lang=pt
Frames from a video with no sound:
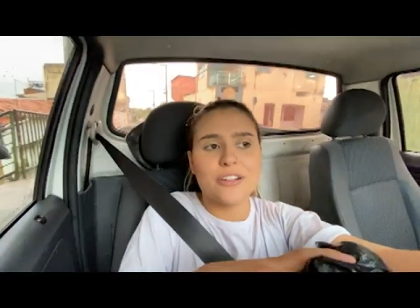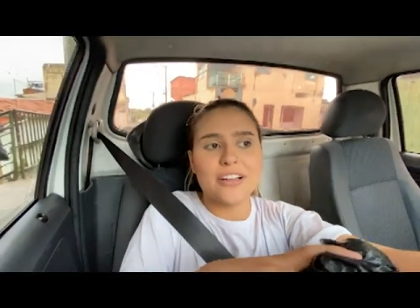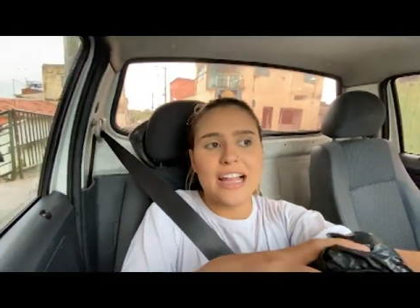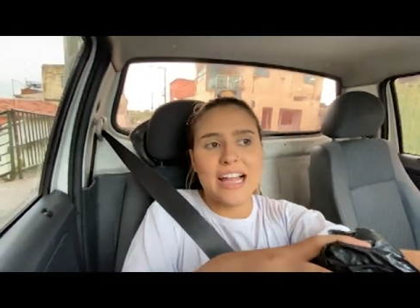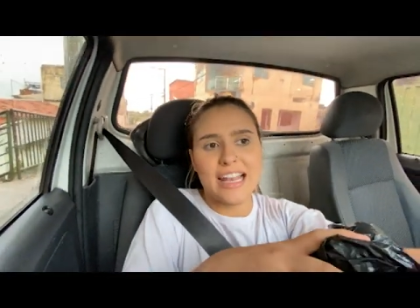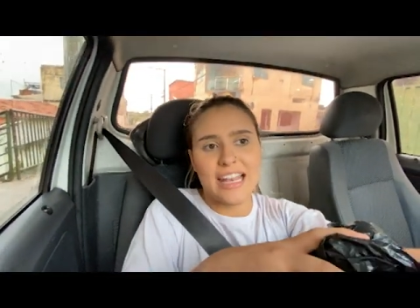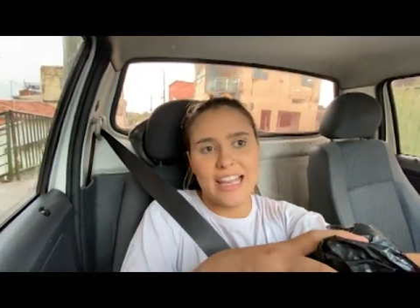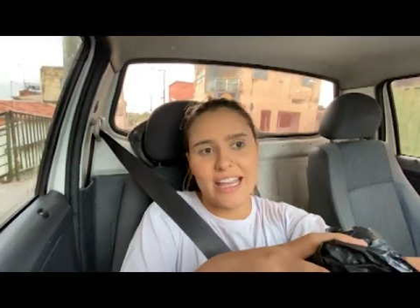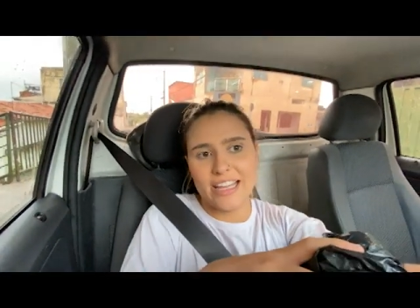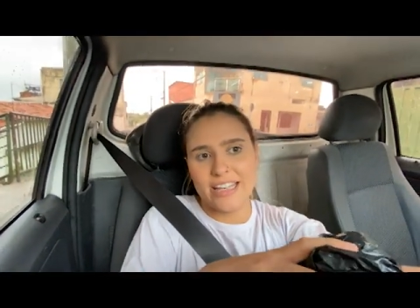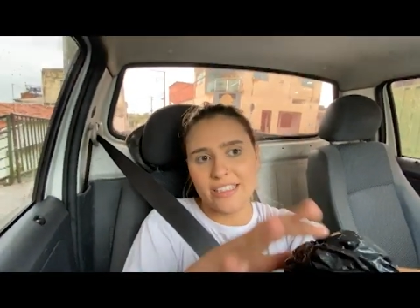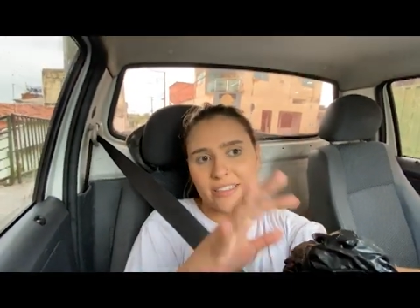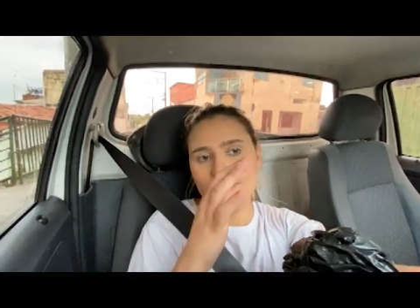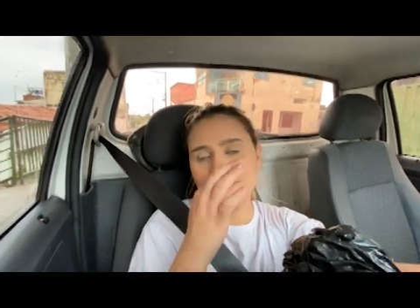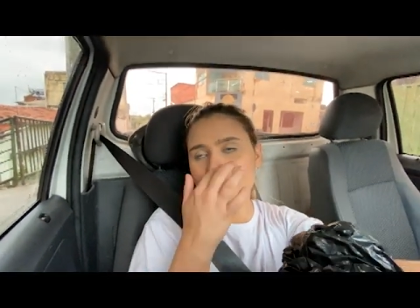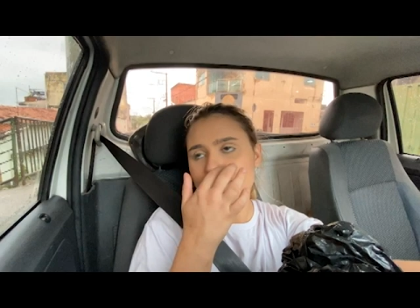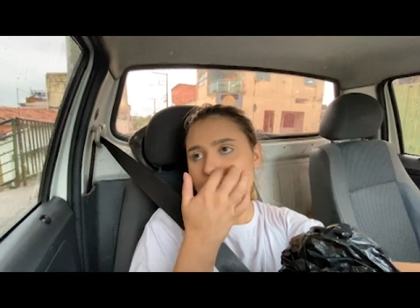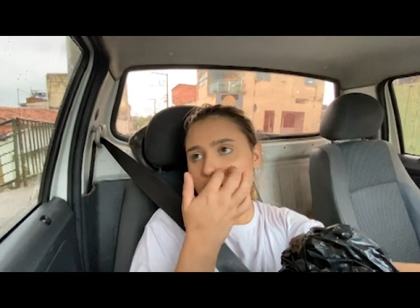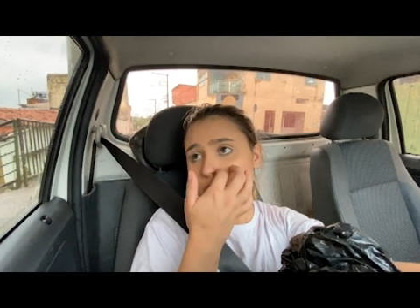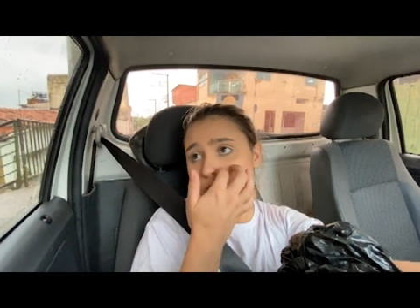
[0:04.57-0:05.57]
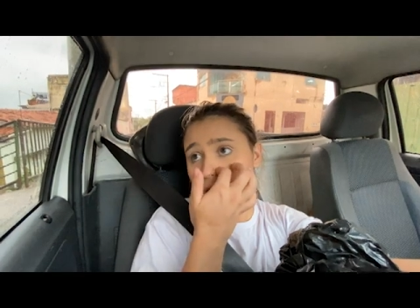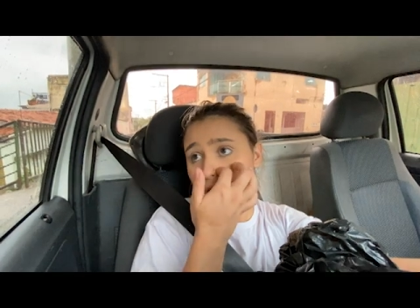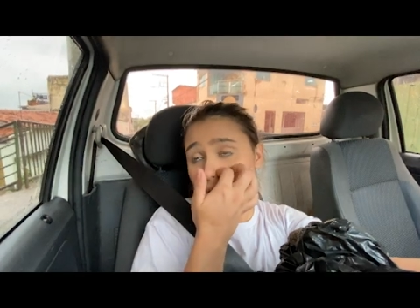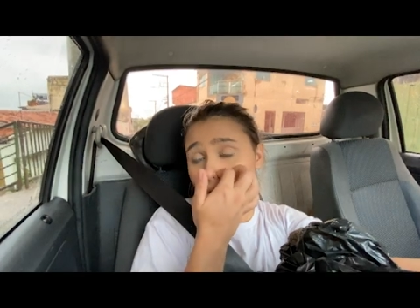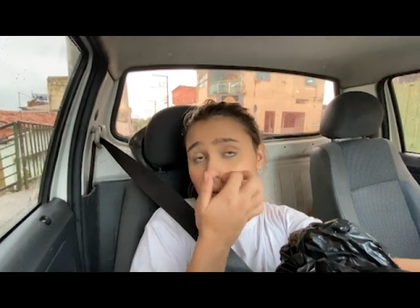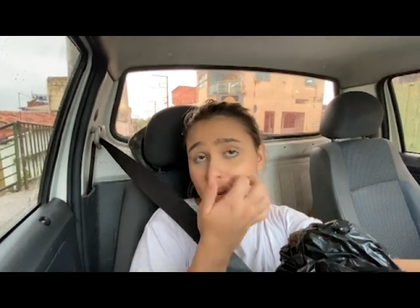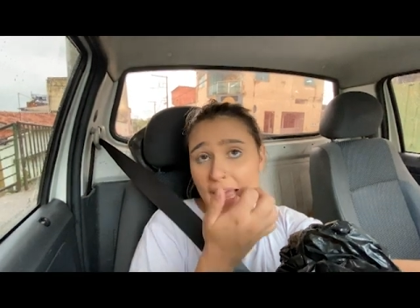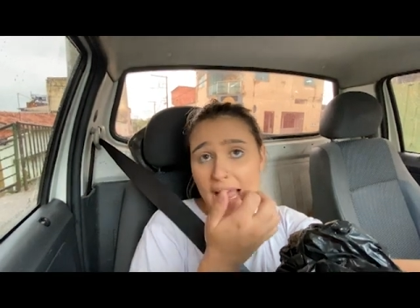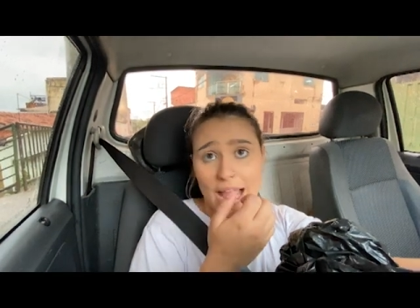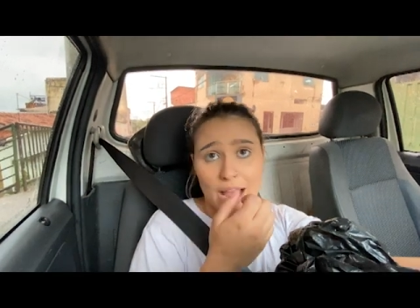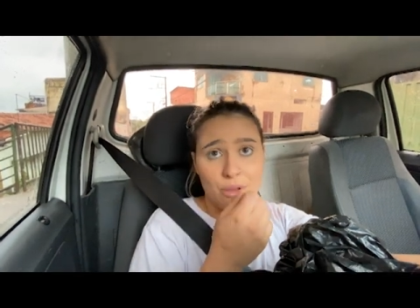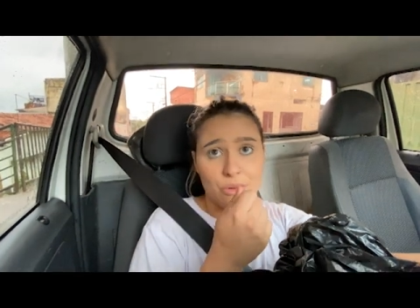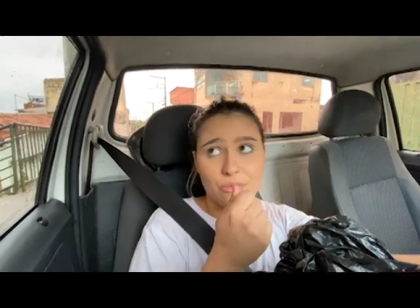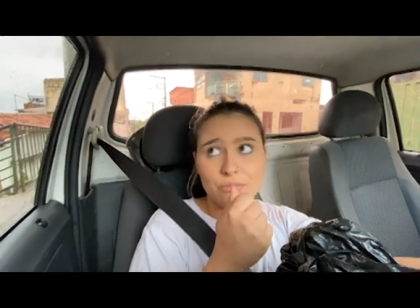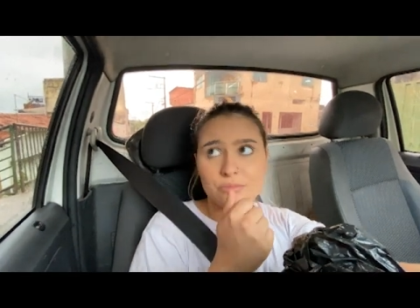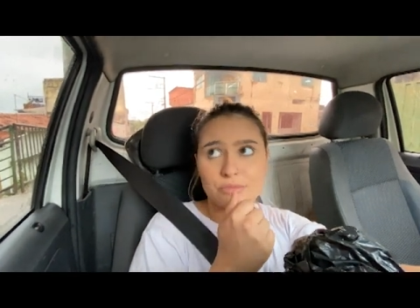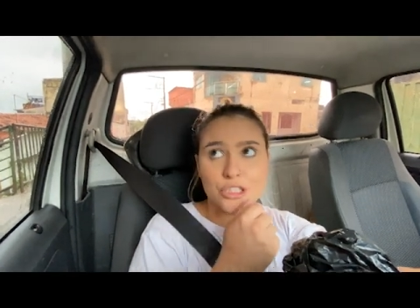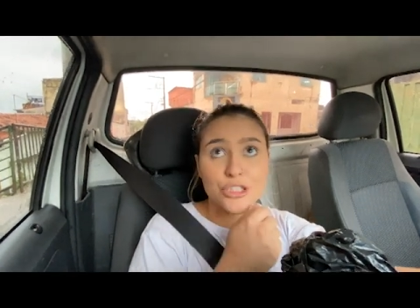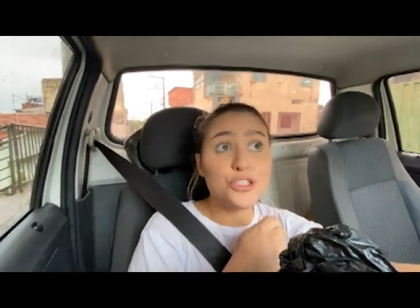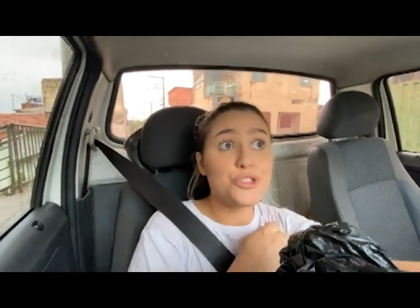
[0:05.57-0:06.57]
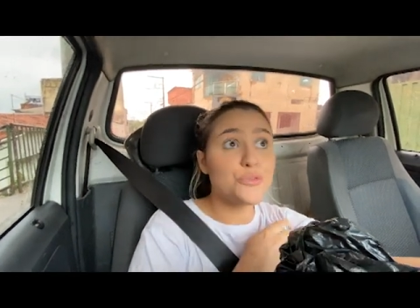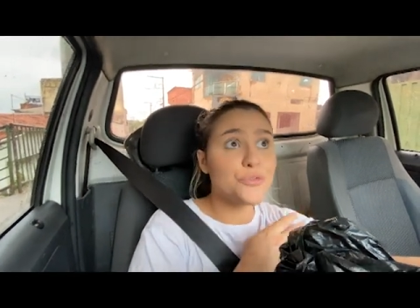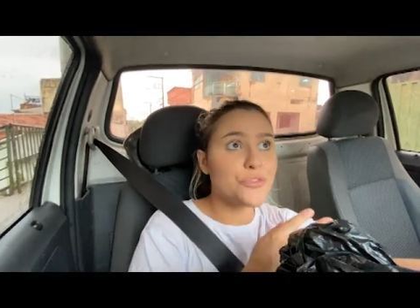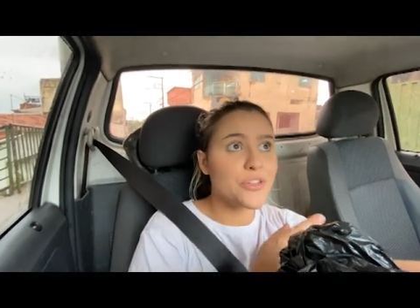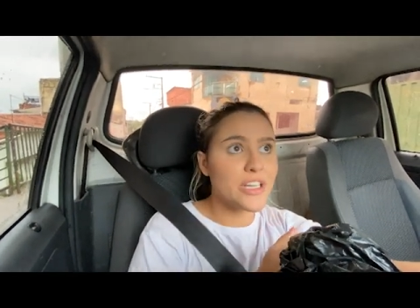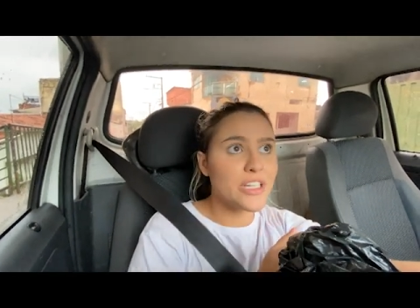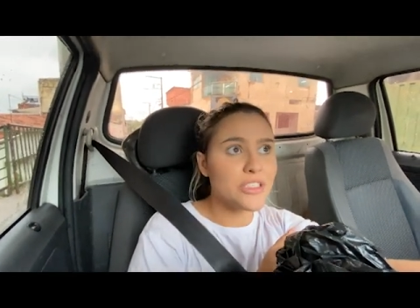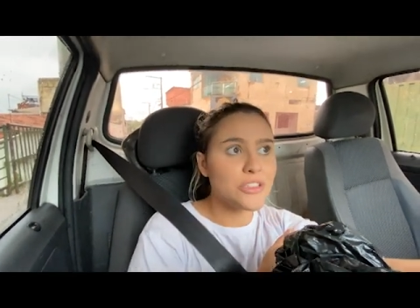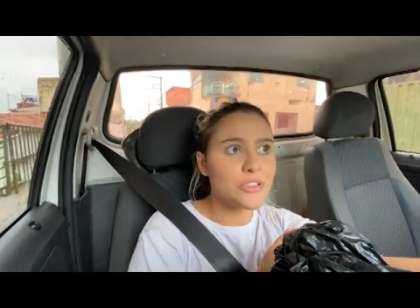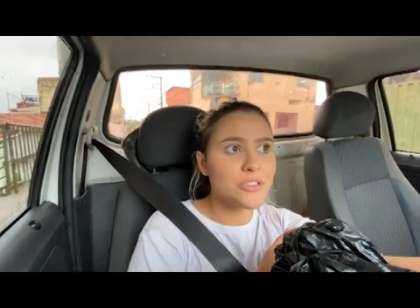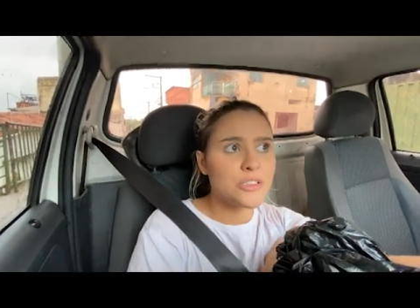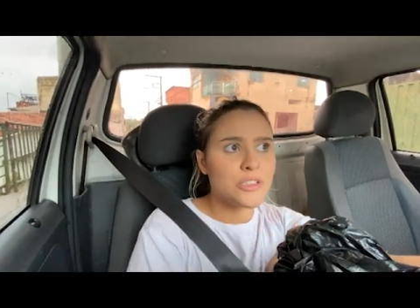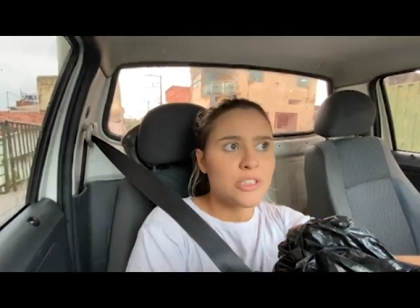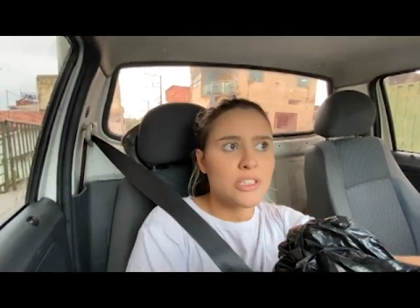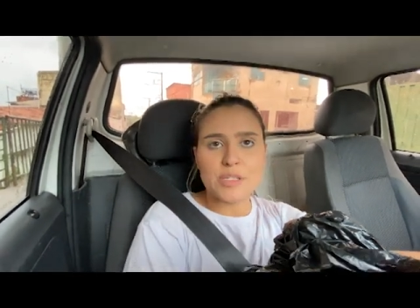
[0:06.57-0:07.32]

Galera, tô aqui no carro, tá chovendo,